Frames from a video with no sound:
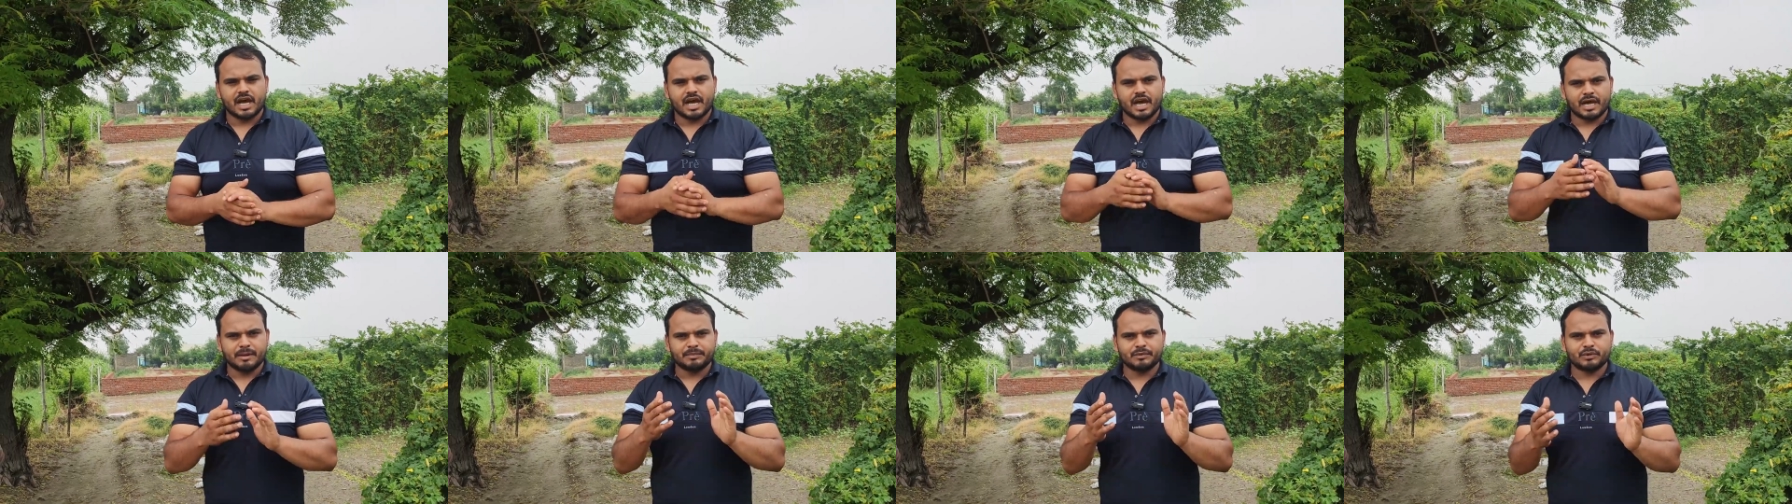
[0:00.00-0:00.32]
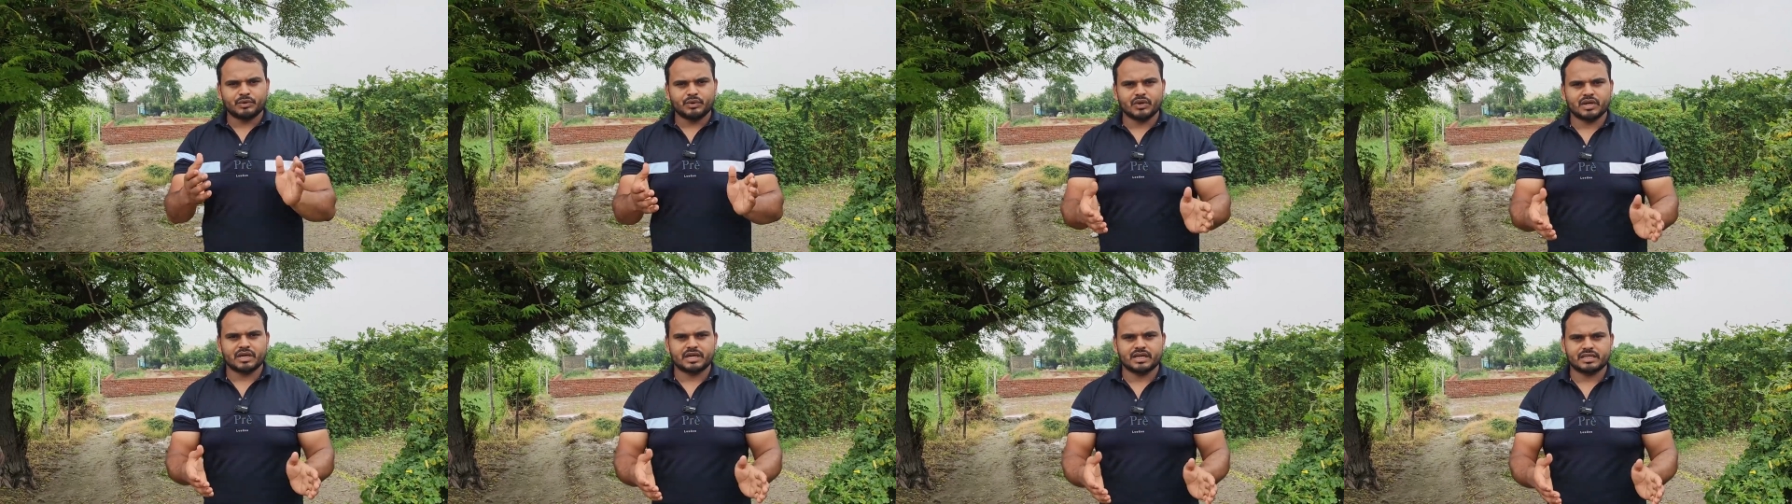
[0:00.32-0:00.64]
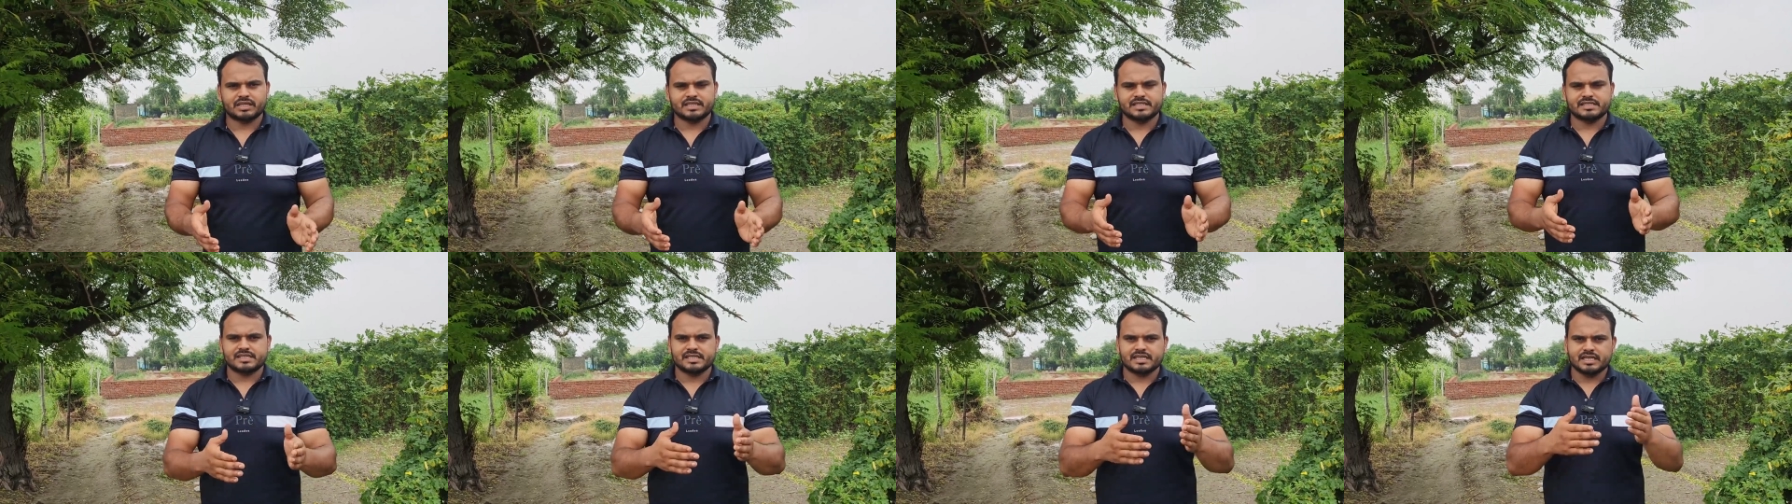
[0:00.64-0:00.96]
आपको
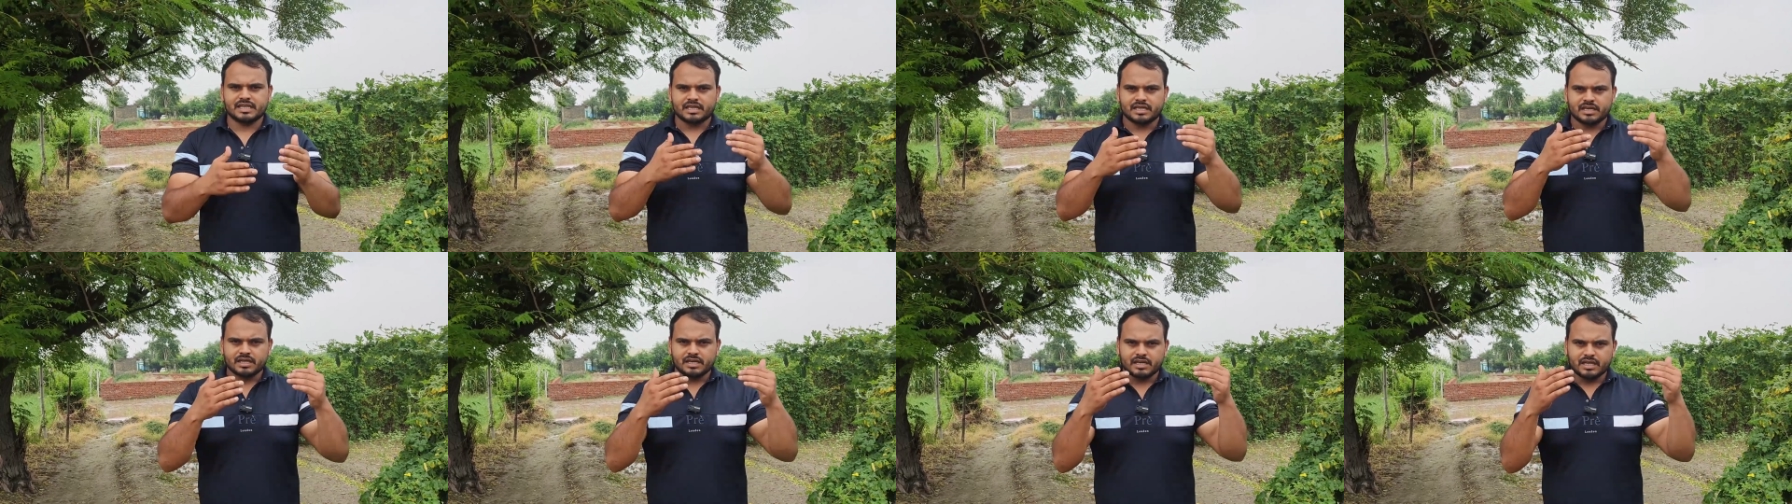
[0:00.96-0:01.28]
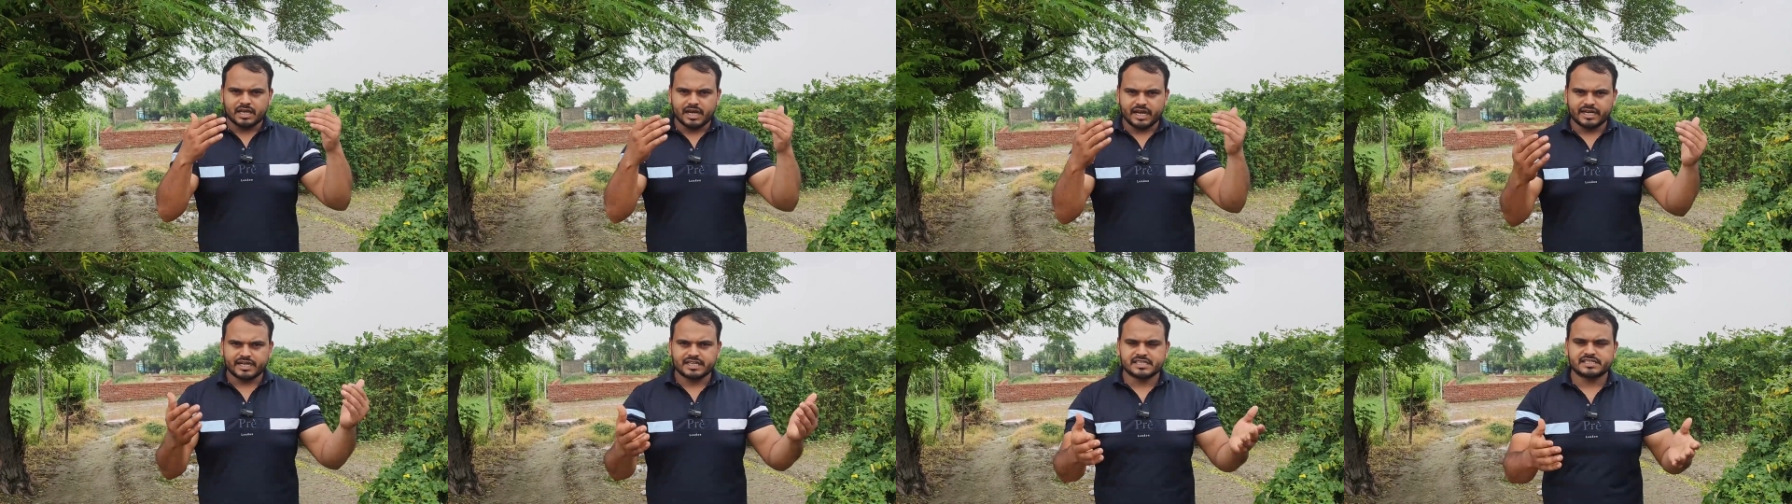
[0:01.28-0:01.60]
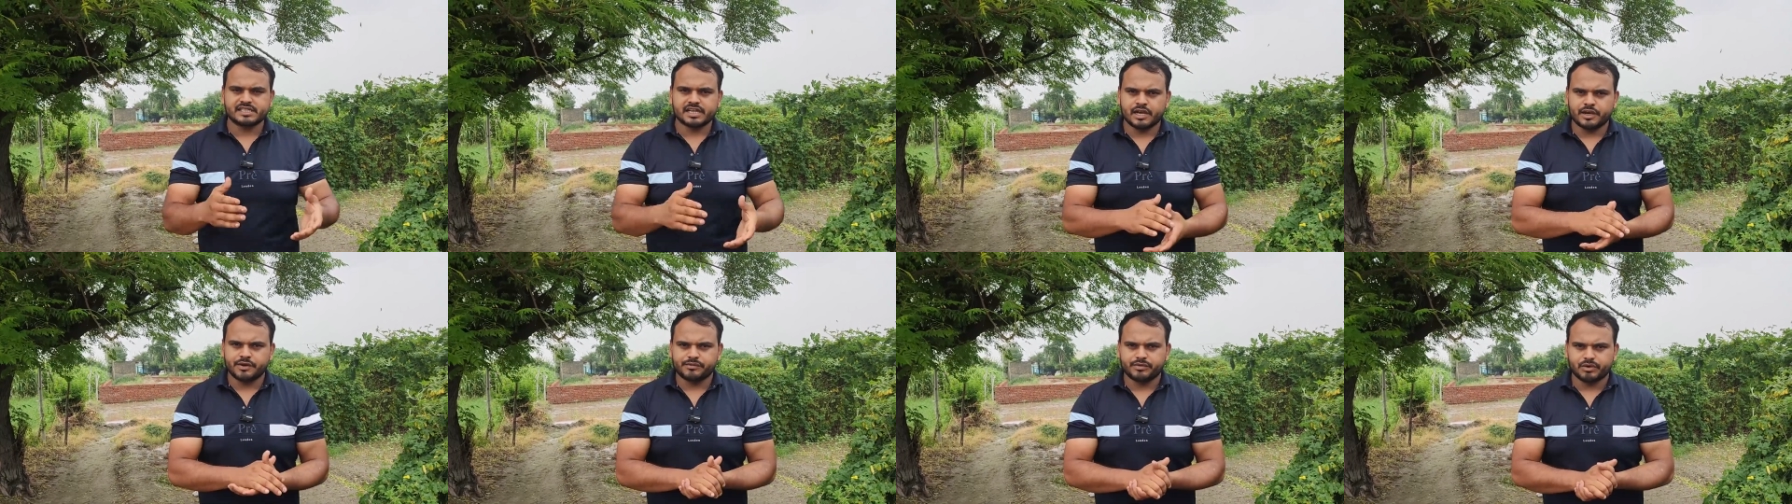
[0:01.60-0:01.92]
अगर किसी
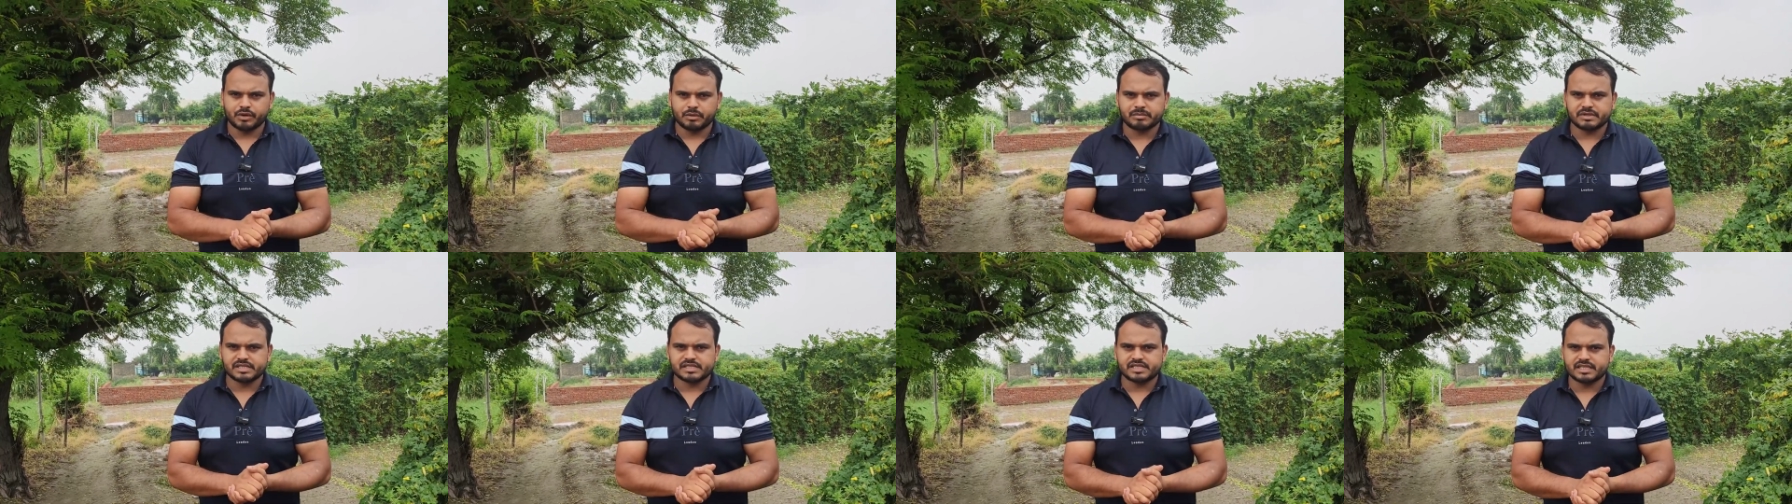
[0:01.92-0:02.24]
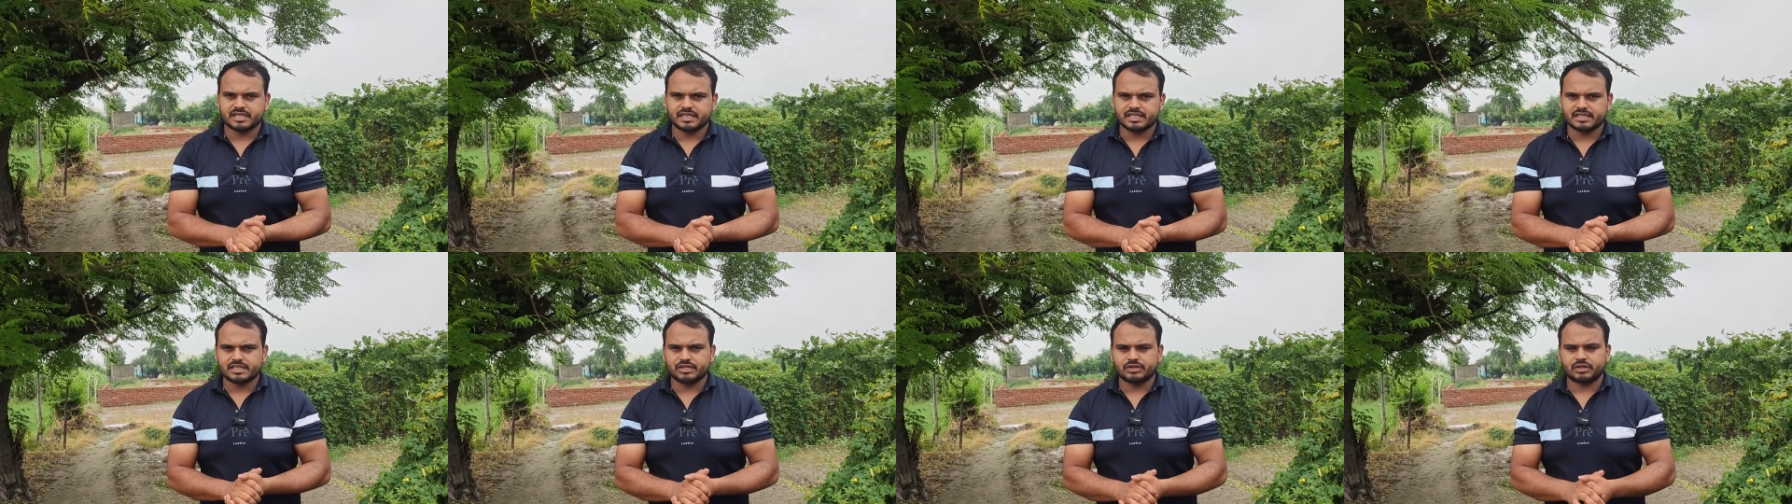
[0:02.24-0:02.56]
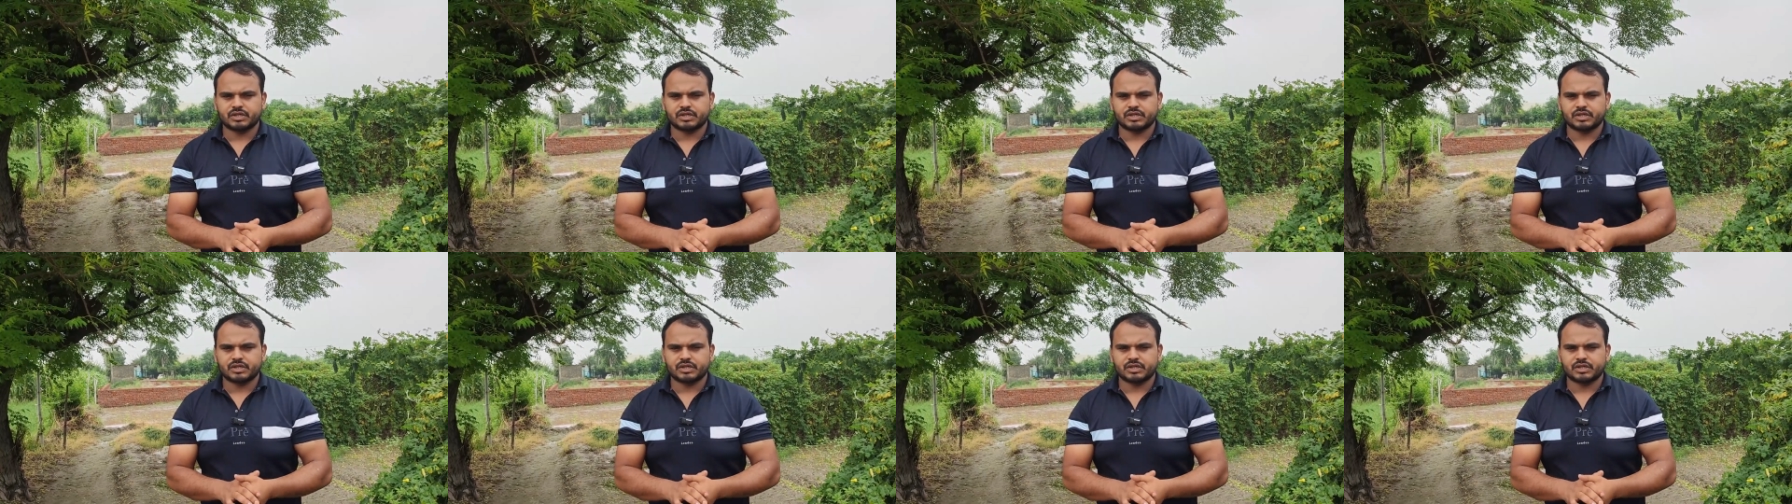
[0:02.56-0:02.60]
एडिशनल इन्फॉर्मेशन की